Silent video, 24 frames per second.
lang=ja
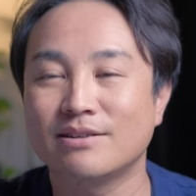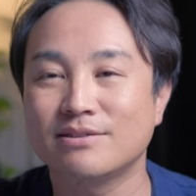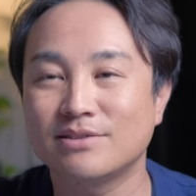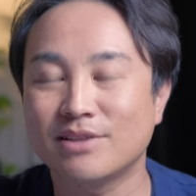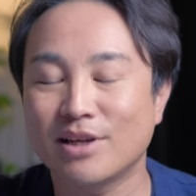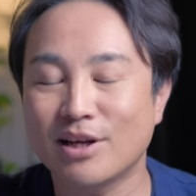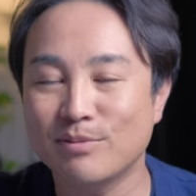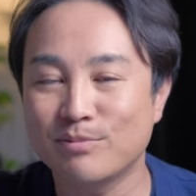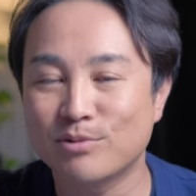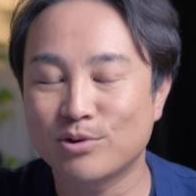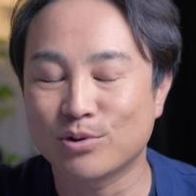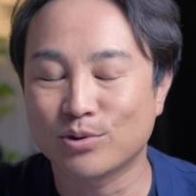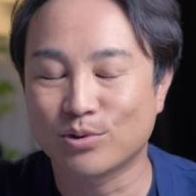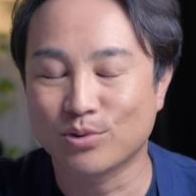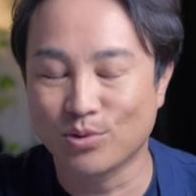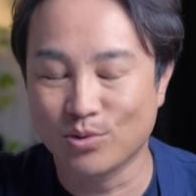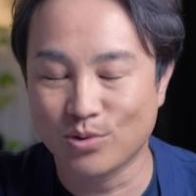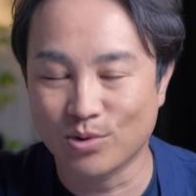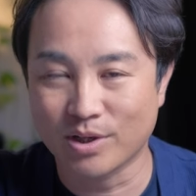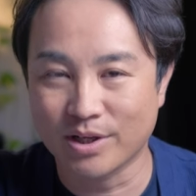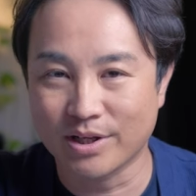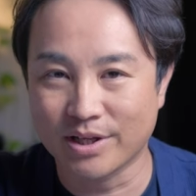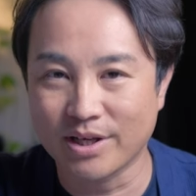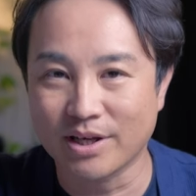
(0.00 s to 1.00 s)
アルタイムの
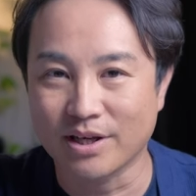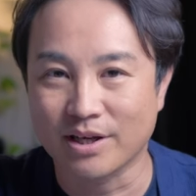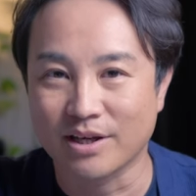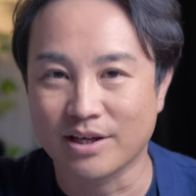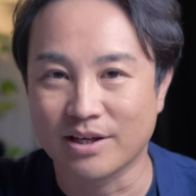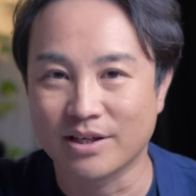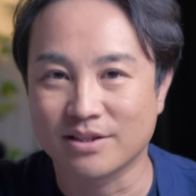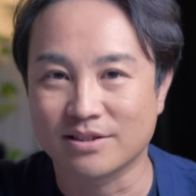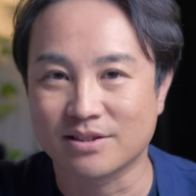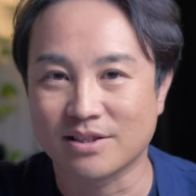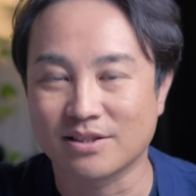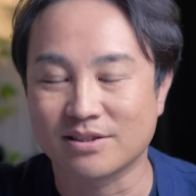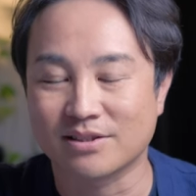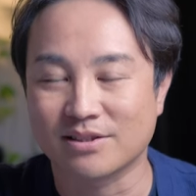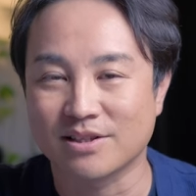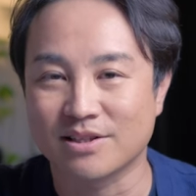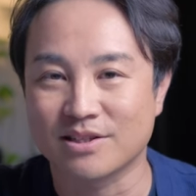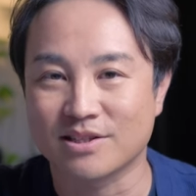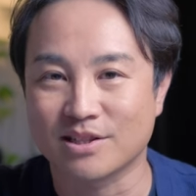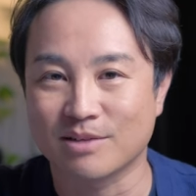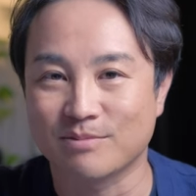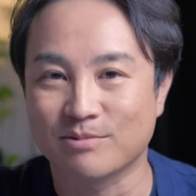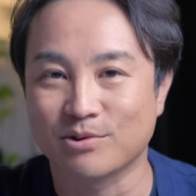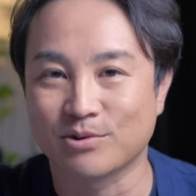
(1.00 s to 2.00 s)
動画で、えー、撮影
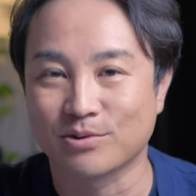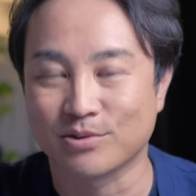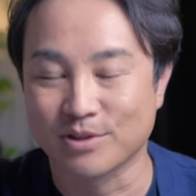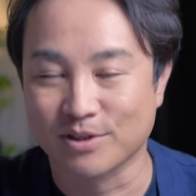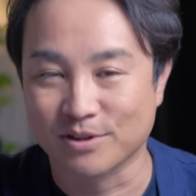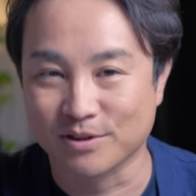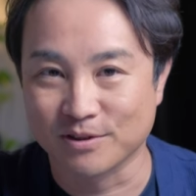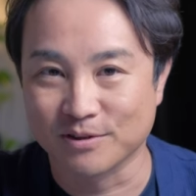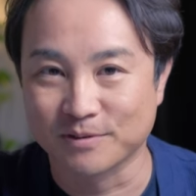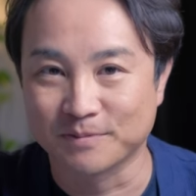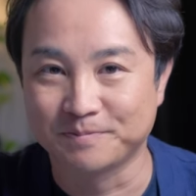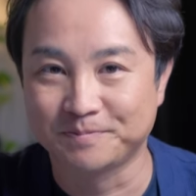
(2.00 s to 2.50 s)
したものです。